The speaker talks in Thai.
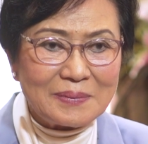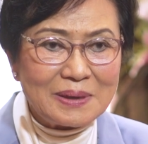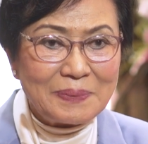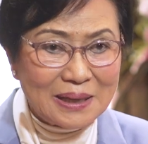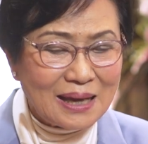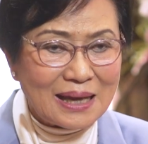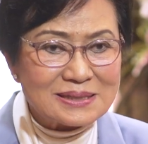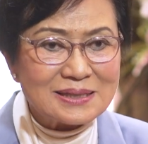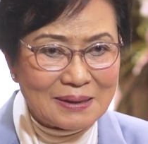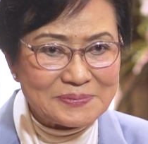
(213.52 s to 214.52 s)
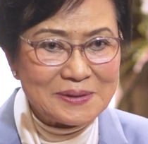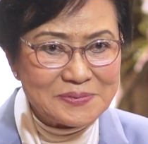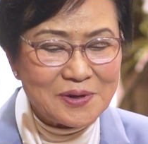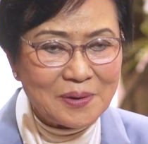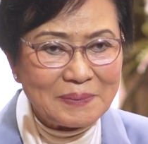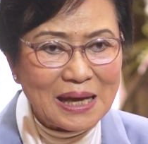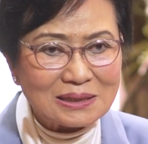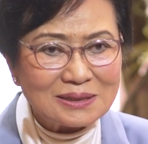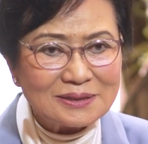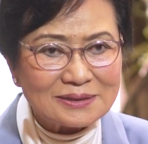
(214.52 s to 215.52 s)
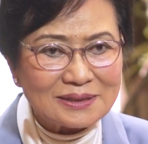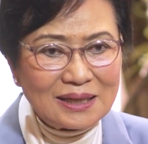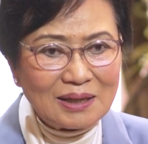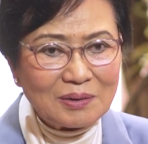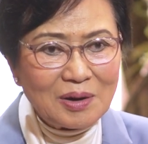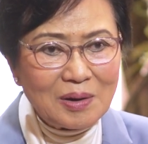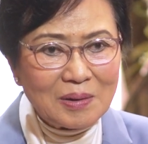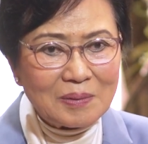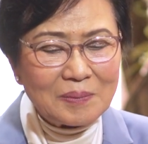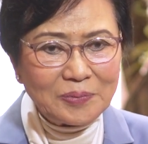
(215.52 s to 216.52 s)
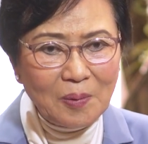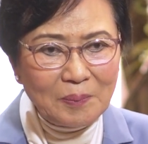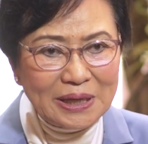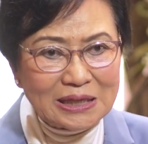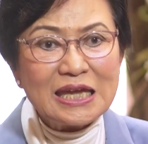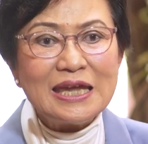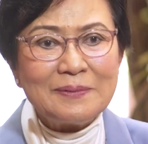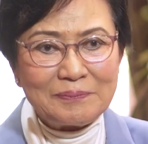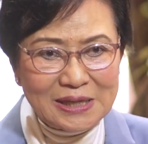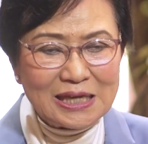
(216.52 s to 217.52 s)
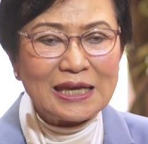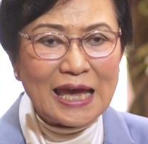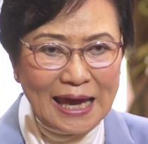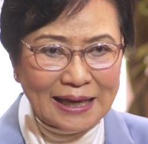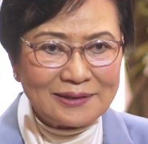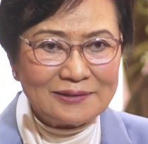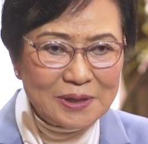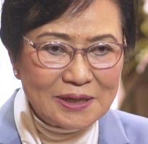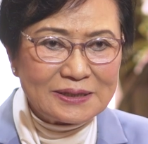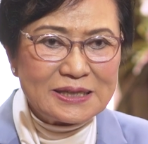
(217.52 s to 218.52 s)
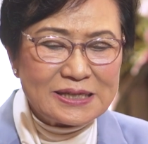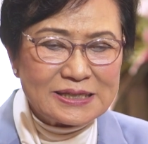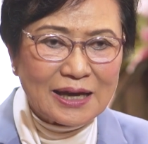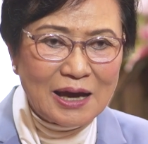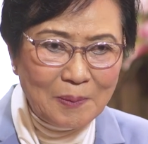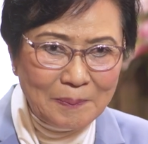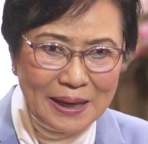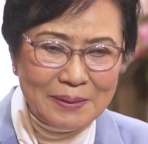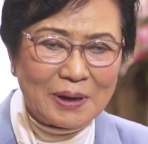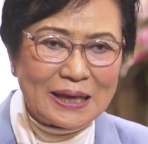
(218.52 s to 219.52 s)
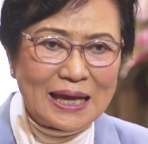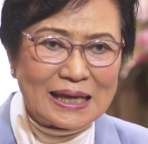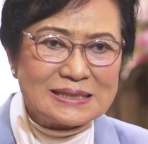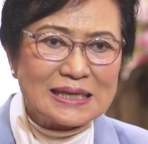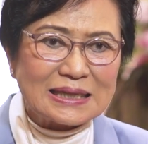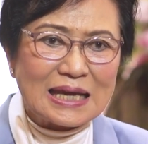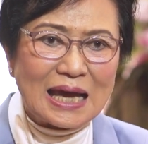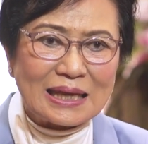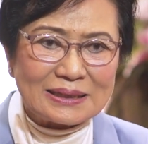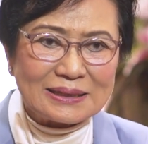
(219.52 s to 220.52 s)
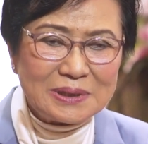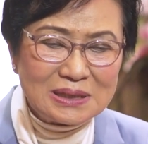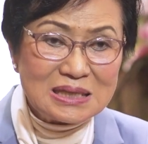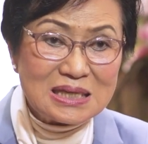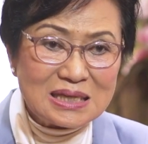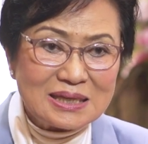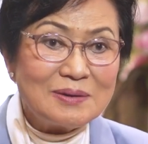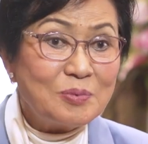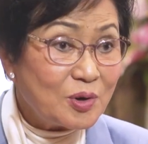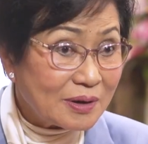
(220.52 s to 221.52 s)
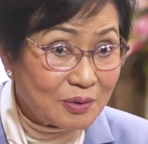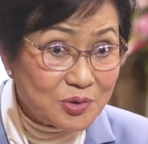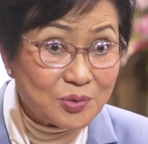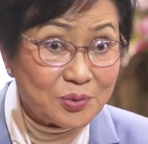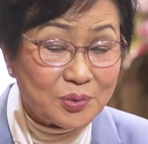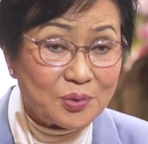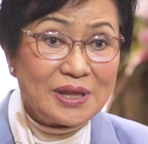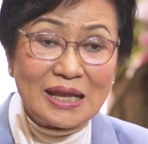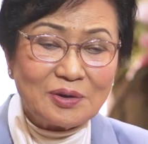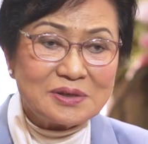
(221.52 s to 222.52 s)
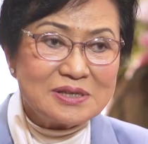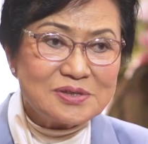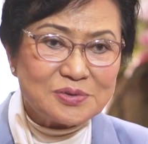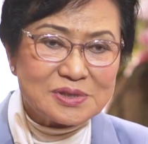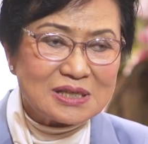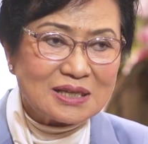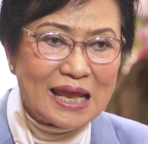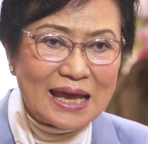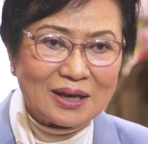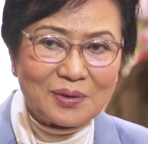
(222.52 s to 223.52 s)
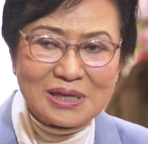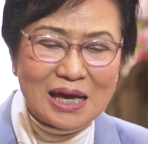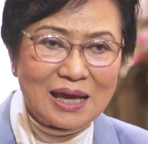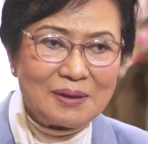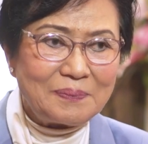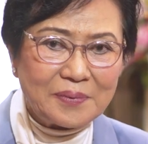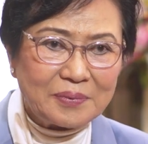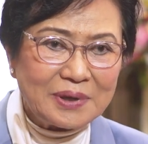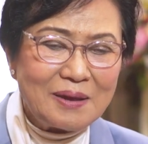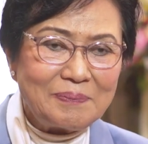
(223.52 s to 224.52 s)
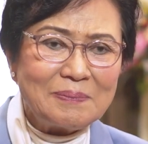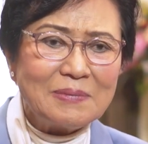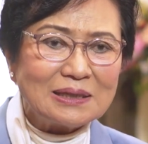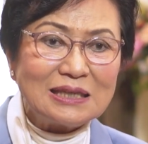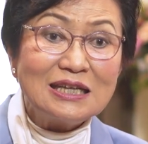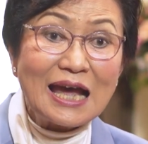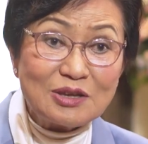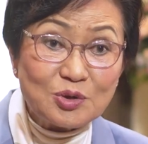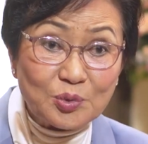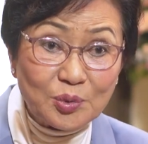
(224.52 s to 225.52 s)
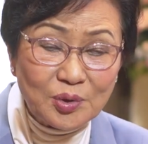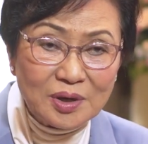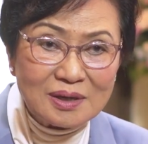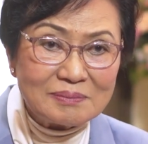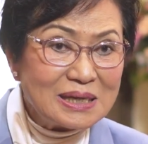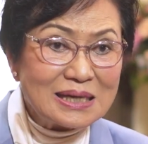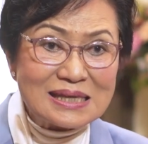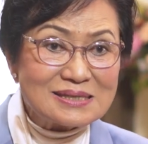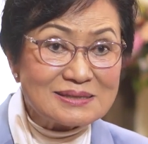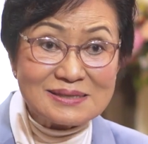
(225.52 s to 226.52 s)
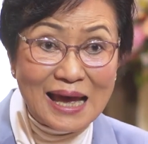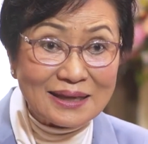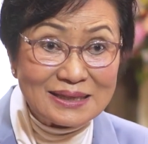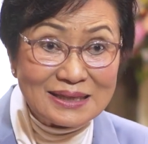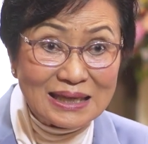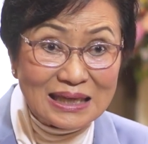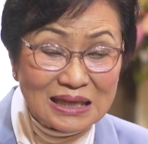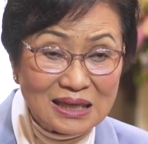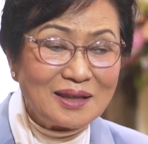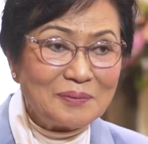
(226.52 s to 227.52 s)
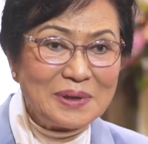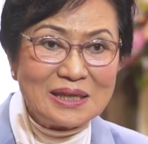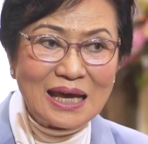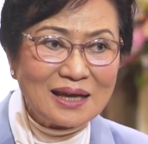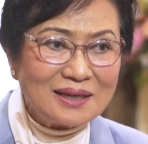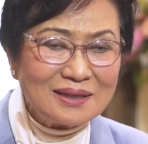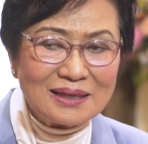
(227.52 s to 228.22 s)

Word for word: มีปัญหาสลับซับซ้อนมากขึ้นแล้วก็ต้องมีทีมที่แข็งเพื่อที่จะเข้าไปบริหารจัดการพื้นที่ที่พวกเราอยู่แน่นอนที่สุดสิ่งแรกเราก็อยากให้กรุงเทพเป็นเมืองที่น่าอยู่มีการศึกษาที่ดีและมีทั้ง